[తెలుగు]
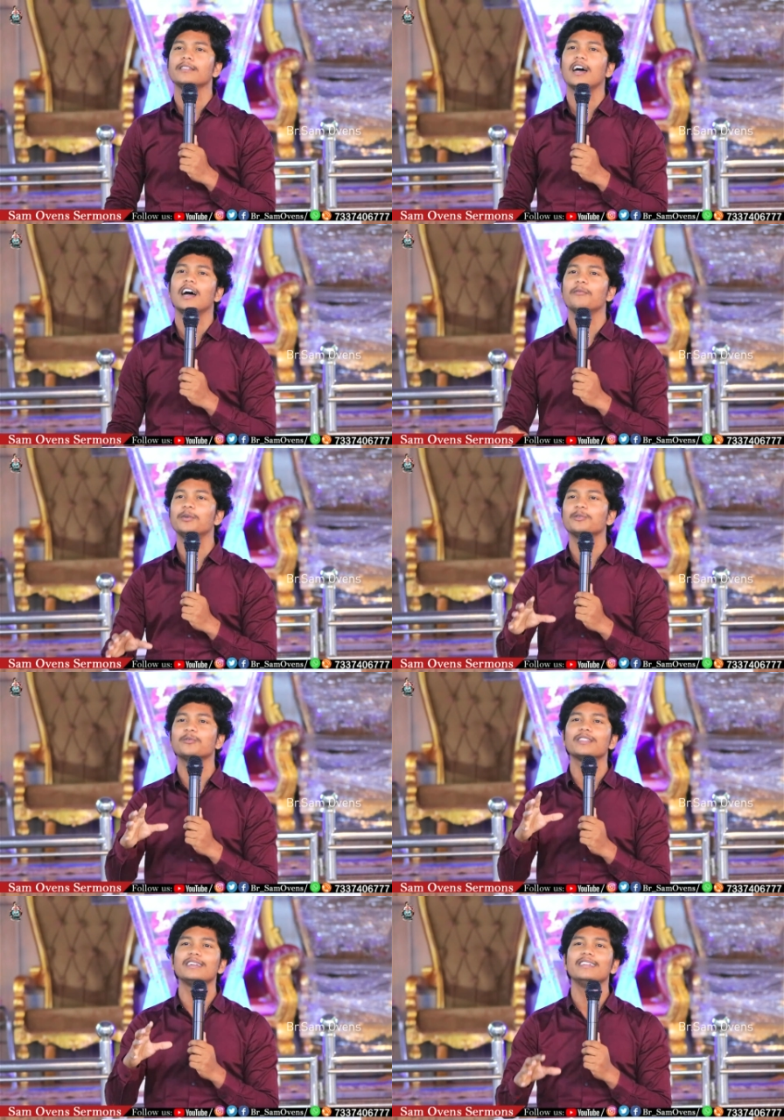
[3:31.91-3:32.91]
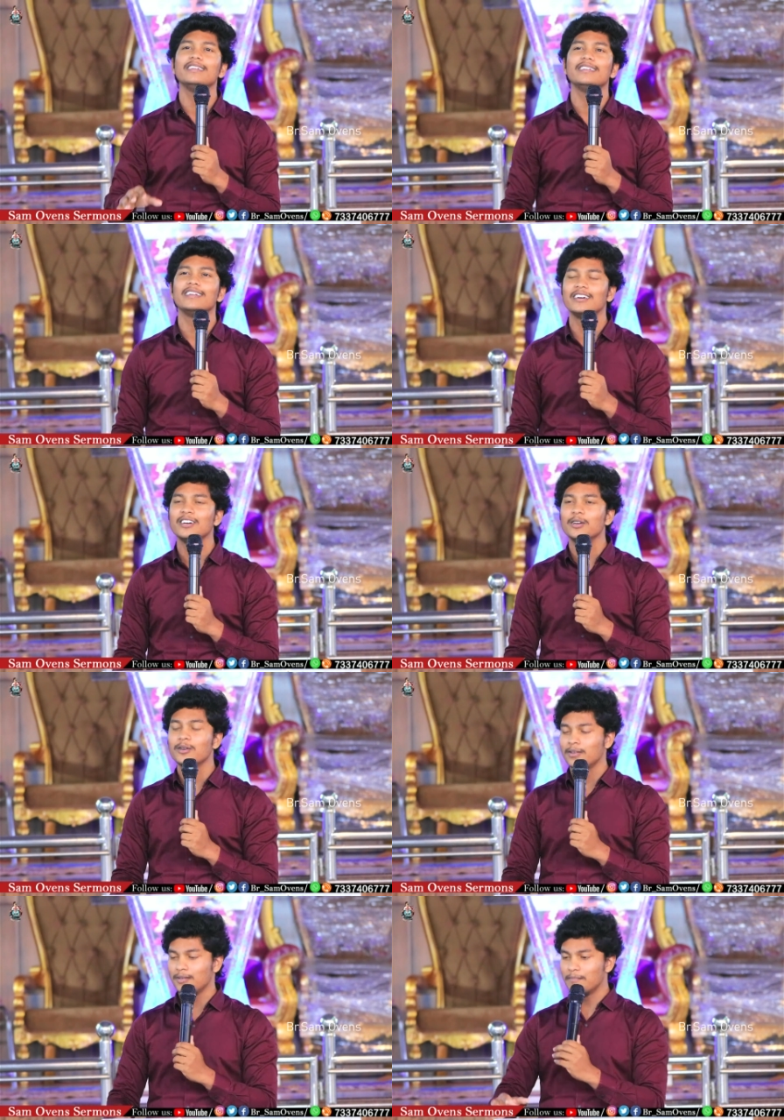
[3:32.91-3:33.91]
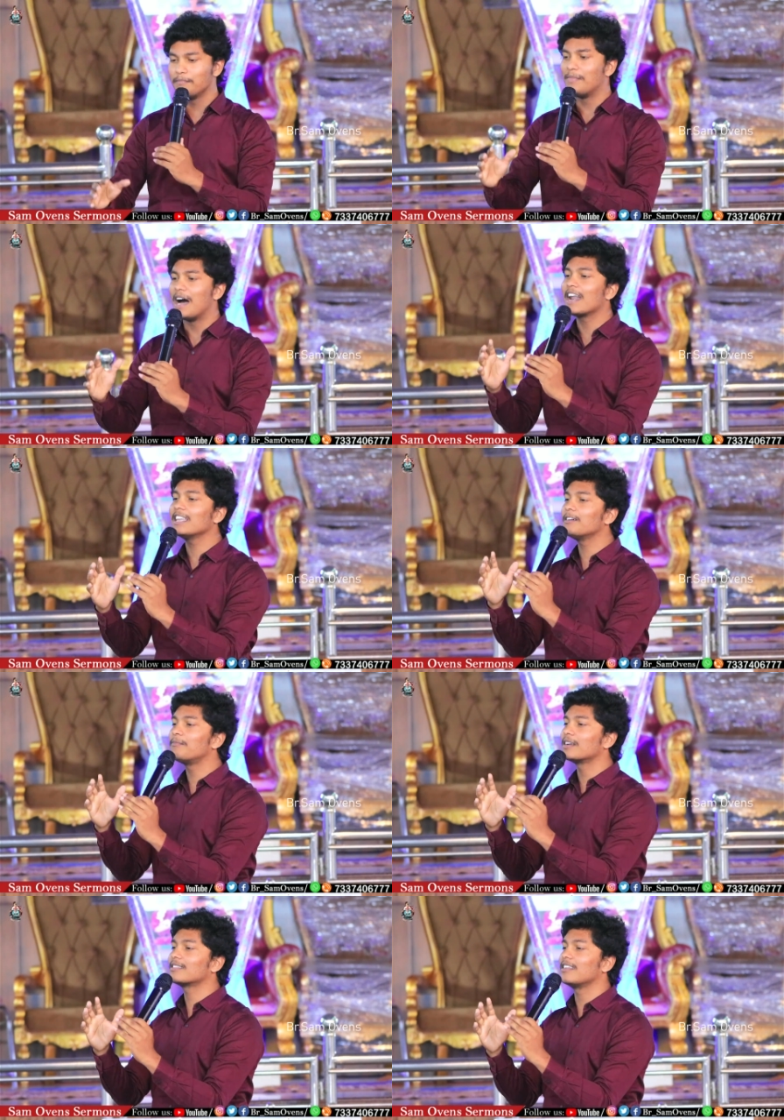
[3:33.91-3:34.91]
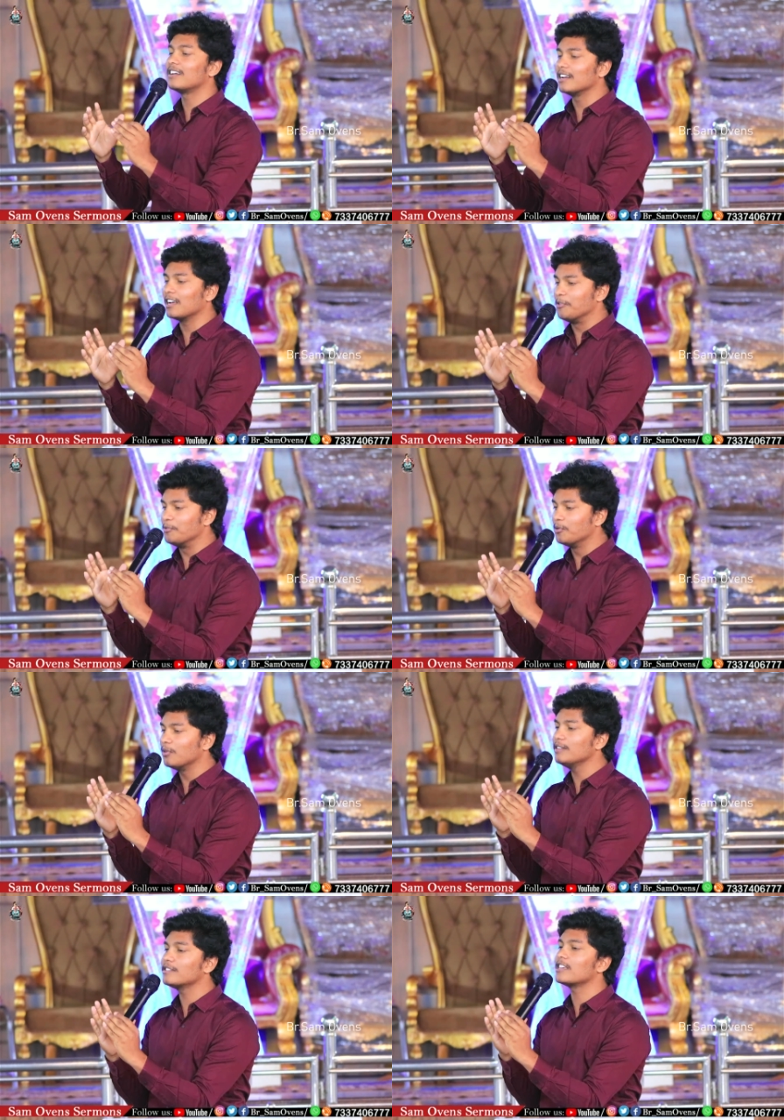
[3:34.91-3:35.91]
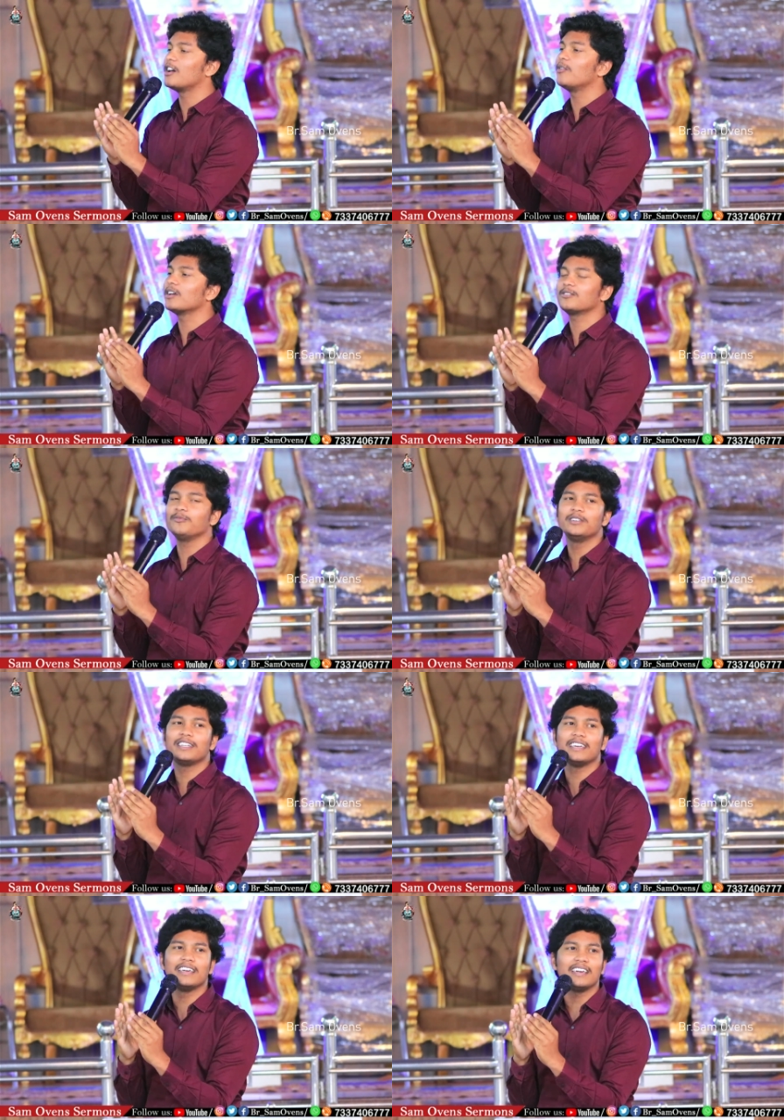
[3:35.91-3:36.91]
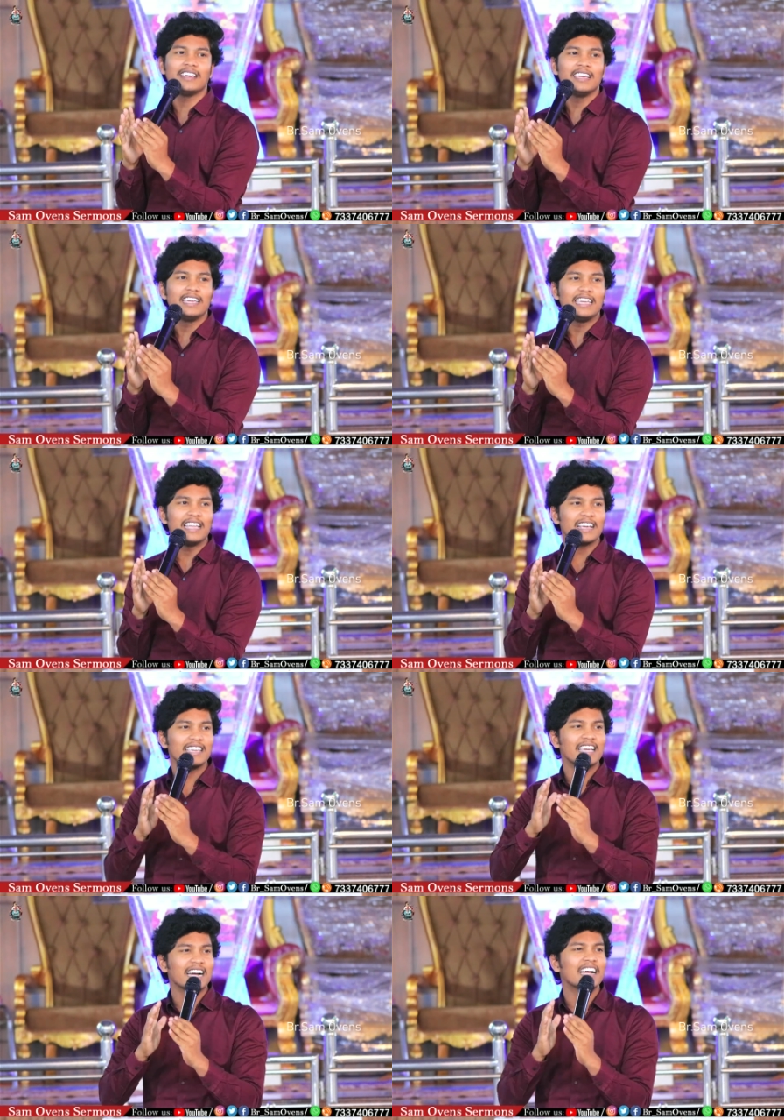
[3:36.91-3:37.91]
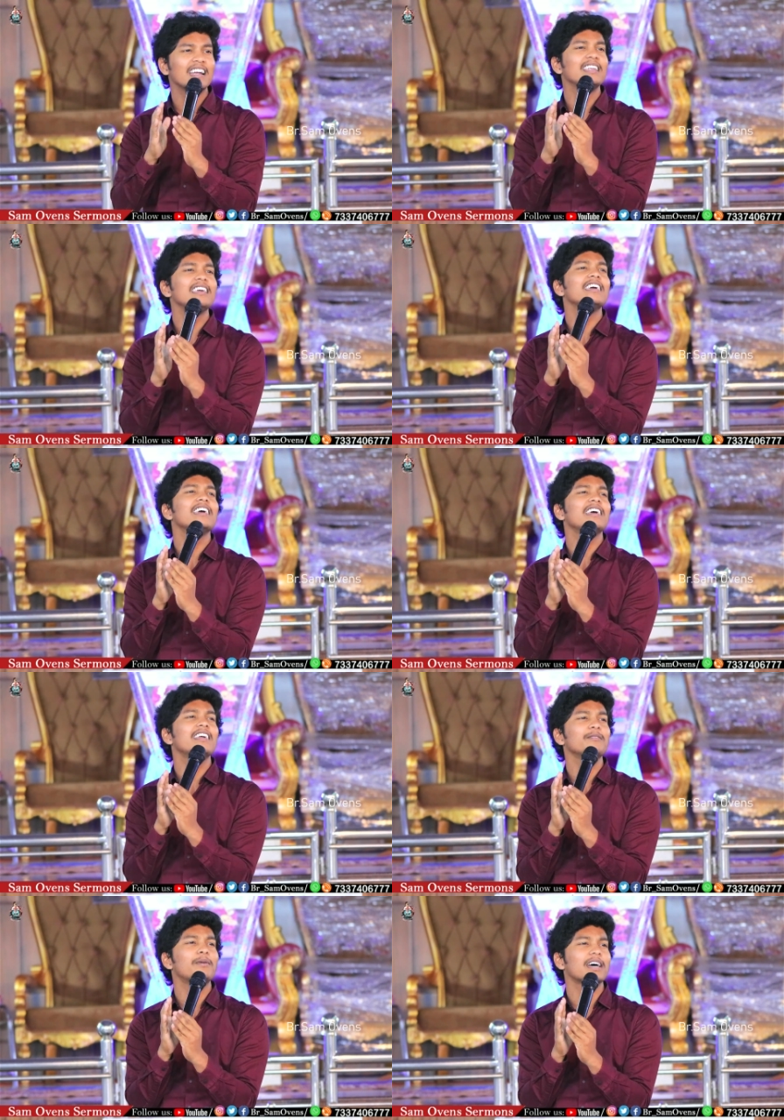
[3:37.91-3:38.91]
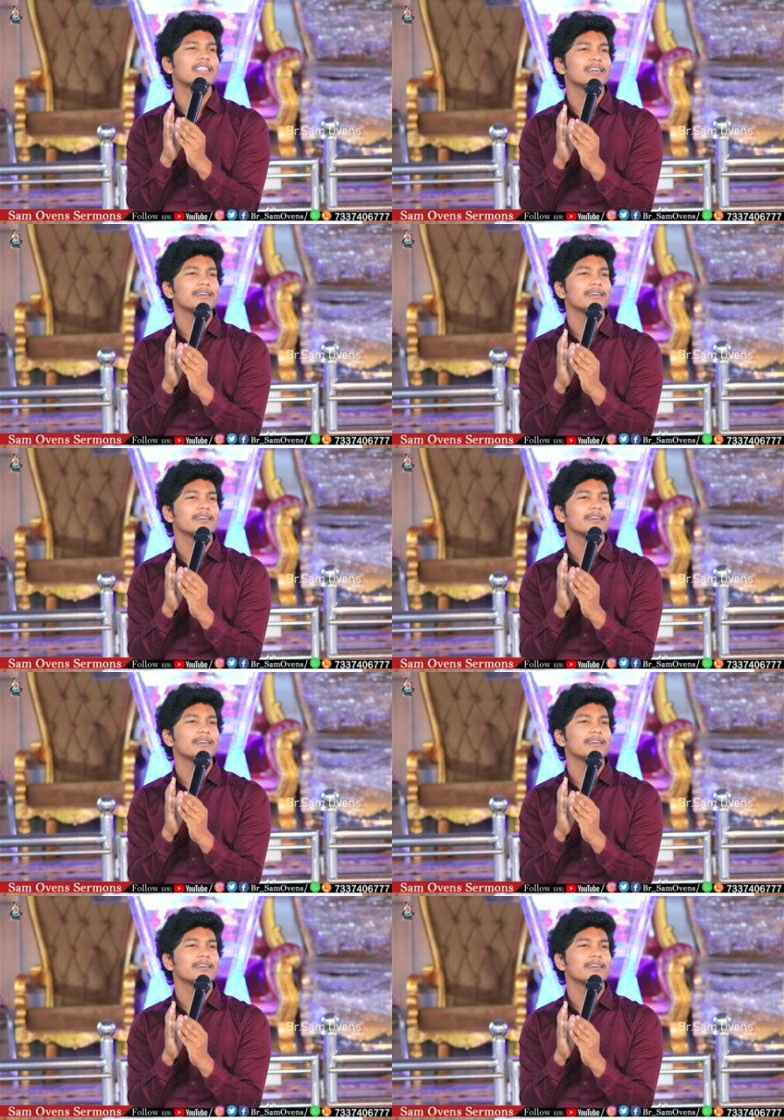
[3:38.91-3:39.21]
చాలా మందికి ఉంటదండి భార్య భర్తలు కనుక అన్యోన్య సహవాసం ఉంటే వీళ్ళకి ఎక్కలేని బాధ